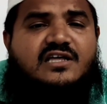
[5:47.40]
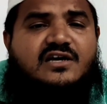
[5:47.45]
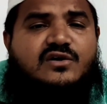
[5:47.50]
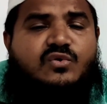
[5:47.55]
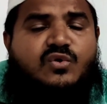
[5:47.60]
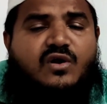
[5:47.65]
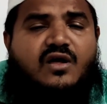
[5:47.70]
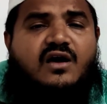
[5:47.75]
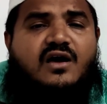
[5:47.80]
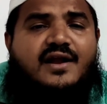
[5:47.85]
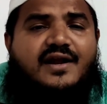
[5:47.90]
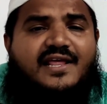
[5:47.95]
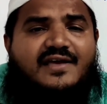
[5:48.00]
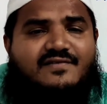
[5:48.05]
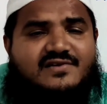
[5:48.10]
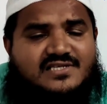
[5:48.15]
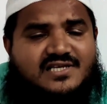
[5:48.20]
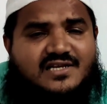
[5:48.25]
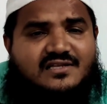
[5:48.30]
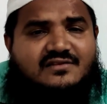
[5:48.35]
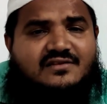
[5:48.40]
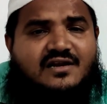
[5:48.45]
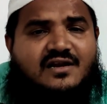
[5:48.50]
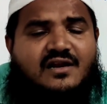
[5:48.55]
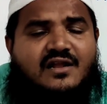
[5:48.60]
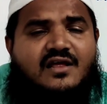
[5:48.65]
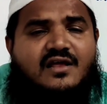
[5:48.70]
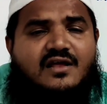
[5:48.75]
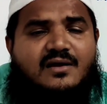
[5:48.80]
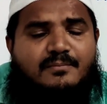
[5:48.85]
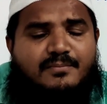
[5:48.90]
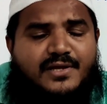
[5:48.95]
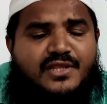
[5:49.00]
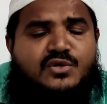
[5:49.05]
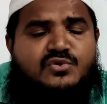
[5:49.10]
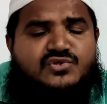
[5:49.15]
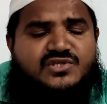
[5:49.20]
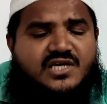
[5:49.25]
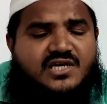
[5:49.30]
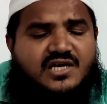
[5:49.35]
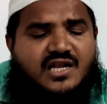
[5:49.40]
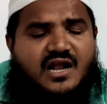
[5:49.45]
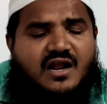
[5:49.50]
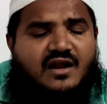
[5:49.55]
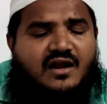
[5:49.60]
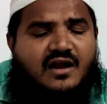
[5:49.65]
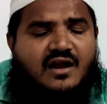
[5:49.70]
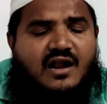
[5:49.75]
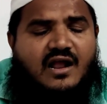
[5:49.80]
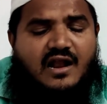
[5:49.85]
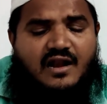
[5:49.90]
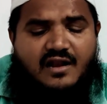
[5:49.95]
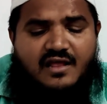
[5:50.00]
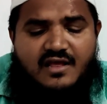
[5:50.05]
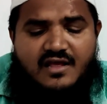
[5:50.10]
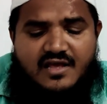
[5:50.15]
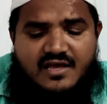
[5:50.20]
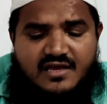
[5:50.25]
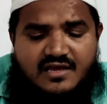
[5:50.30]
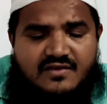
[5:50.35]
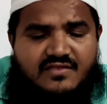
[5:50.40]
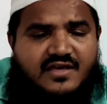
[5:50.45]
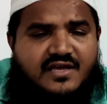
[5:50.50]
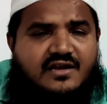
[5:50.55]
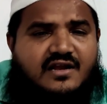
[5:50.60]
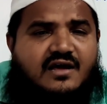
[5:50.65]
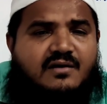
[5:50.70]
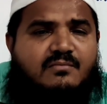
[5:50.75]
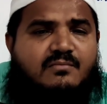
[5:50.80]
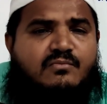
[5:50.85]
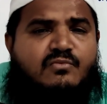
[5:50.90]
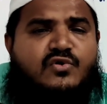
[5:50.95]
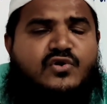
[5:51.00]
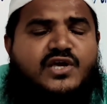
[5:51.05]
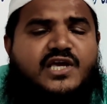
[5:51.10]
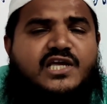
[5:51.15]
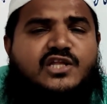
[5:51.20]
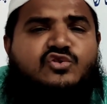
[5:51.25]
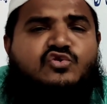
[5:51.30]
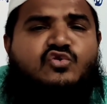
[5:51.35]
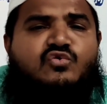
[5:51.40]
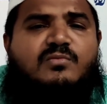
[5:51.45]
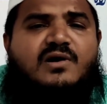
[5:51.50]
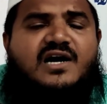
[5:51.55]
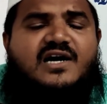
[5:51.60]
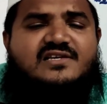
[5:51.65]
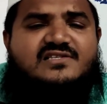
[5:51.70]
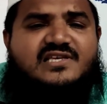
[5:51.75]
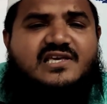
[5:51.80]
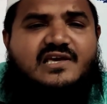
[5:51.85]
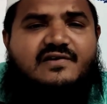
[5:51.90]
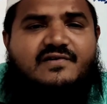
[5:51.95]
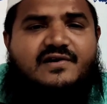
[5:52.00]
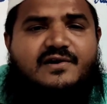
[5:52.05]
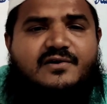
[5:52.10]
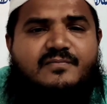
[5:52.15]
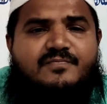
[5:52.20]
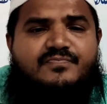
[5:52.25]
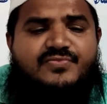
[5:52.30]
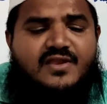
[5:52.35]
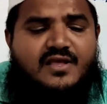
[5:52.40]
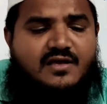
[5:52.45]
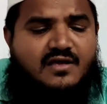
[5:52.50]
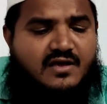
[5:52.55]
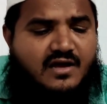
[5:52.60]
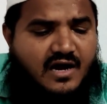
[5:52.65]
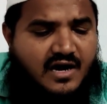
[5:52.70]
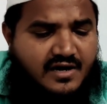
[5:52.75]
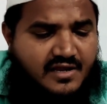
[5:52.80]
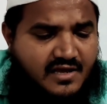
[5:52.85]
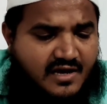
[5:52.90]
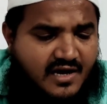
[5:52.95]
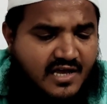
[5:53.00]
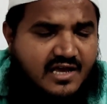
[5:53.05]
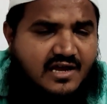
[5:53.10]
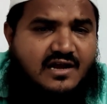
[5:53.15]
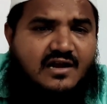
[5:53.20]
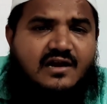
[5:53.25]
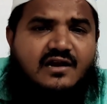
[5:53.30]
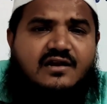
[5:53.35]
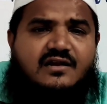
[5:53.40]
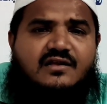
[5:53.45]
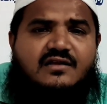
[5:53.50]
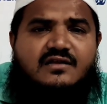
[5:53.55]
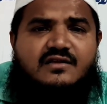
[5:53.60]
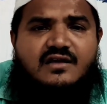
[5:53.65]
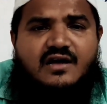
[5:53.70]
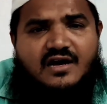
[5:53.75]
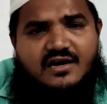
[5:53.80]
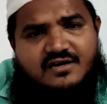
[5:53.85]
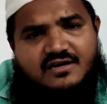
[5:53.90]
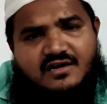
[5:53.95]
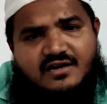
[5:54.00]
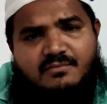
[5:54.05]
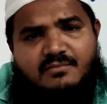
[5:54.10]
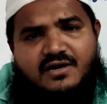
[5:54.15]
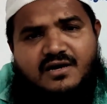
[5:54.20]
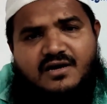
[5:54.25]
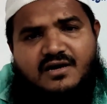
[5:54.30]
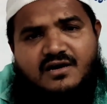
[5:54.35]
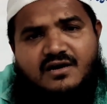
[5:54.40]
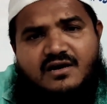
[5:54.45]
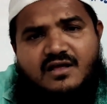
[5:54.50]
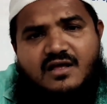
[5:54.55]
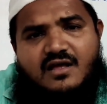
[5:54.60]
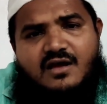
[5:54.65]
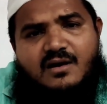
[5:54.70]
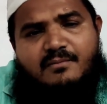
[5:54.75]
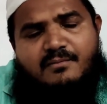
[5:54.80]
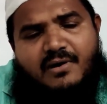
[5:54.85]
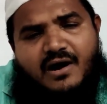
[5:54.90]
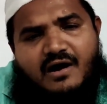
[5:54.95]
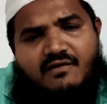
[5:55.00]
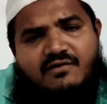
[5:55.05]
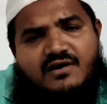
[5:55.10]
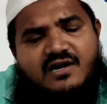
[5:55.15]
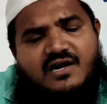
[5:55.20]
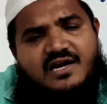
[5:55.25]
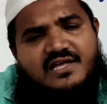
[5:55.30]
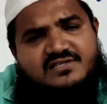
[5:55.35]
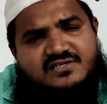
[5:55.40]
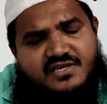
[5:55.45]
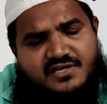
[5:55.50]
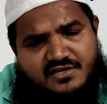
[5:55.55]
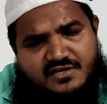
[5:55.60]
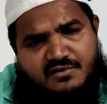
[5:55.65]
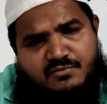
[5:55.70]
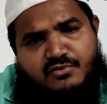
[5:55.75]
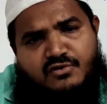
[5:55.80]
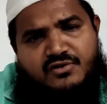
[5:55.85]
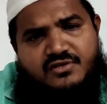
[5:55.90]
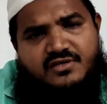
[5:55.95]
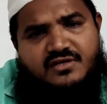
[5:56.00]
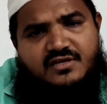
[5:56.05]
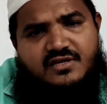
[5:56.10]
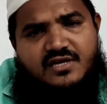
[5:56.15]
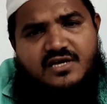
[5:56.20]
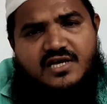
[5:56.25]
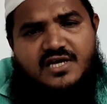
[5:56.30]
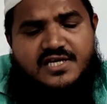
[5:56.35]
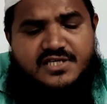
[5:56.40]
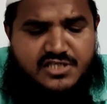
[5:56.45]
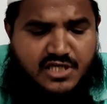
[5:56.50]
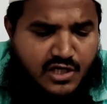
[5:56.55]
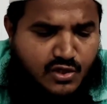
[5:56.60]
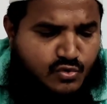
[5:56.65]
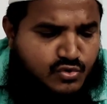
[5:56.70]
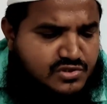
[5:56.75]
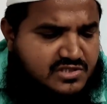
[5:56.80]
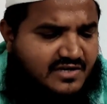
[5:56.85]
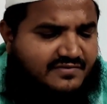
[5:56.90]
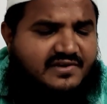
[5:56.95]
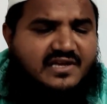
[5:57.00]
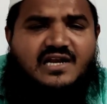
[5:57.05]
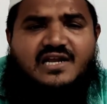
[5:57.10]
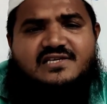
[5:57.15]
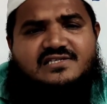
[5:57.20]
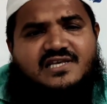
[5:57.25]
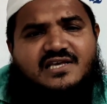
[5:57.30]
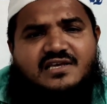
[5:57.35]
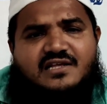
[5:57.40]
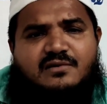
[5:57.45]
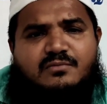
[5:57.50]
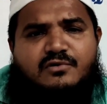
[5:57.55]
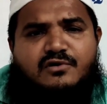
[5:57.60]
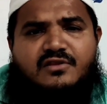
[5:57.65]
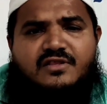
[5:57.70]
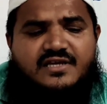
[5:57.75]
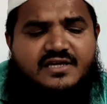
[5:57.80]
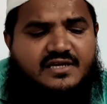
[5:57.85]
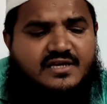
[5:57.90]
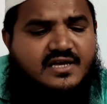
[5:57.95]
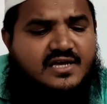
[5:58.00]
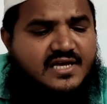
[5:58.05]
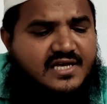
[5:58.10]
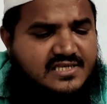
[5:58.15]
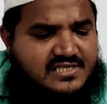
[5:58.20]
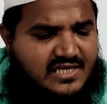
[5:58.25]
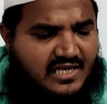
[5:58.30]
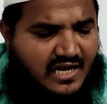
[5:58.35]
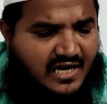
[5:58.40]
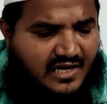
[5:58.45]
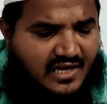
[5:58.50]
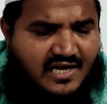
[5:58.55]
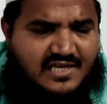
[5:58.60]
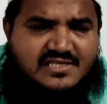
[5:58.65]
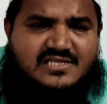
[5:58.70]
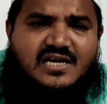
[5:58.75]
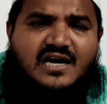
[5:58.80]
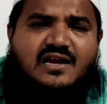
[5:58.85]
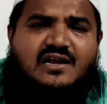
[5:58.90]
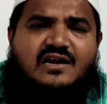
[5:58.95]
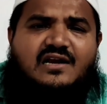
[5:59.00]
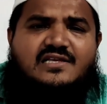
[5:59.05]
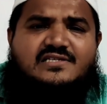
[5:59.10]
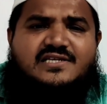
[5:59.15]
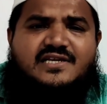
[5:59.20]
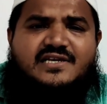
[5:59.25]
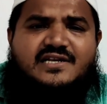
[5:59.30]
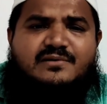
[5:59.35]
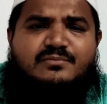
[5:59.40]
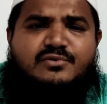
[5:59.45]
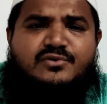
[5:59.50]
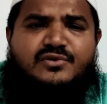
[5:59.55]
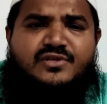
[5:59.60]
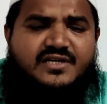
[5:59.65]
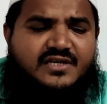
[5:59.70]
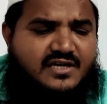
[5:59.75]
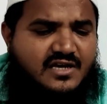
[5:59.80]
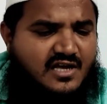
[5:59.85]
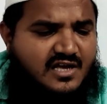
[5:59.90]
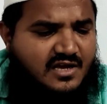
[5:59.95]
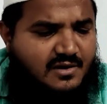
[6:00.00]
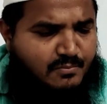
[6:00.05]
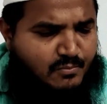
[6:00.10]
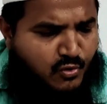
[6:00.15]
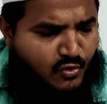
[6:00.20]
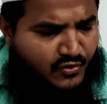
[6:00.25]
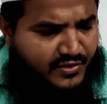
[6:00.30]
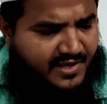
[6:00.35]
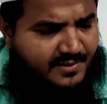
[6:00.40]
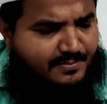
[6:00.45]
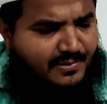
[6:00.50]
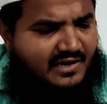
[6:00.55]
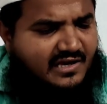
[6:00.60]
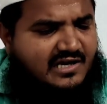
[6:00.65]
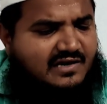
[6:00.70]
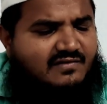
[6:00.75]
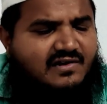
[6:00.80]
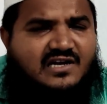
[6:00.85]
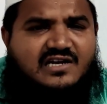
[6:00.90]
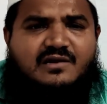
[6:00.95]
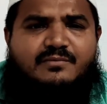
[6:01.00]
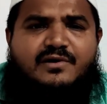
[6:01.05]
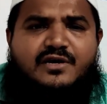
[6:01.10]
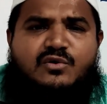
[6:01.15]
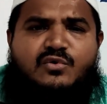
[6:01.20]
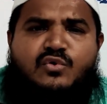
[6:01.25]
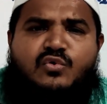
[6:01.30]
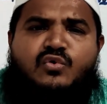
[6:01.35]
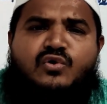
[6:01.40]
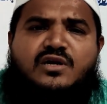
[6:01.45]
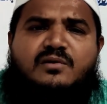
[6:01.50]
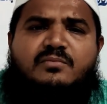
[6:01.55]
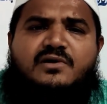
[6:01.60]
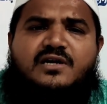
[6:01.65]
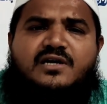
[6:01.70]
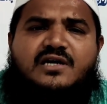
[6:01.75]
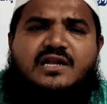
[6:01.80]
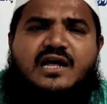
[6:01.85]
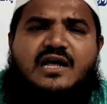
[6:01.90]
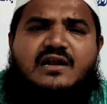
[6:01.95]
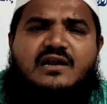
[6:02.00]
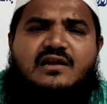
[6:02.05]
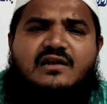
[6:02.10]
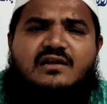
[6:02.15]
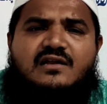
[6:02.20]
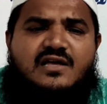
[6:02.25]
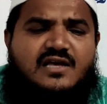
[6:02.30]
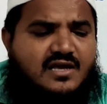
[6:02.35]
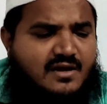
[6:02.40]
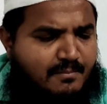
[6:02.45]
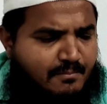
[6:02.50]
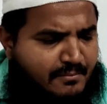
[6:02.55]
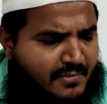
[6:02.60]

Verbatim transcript: இந்த குர்ஆனிய வசனத்தில் பதிவு செய்கிறான் என்றால் இதை நாம் முக்கியத்துவமாக செய்ய வேண்டும் அநியாயங்கள் அக்கிரமங்கள் பாவங்களை செய்கிற பொழுது சில குற்றவியலை செய்கிற பொழுது சில அனாச்சாரங்களை செய்கிற போது போதை பழக்க வழக்கம் என்று ஒரு கூட்டம் இருக்கிறார்கள்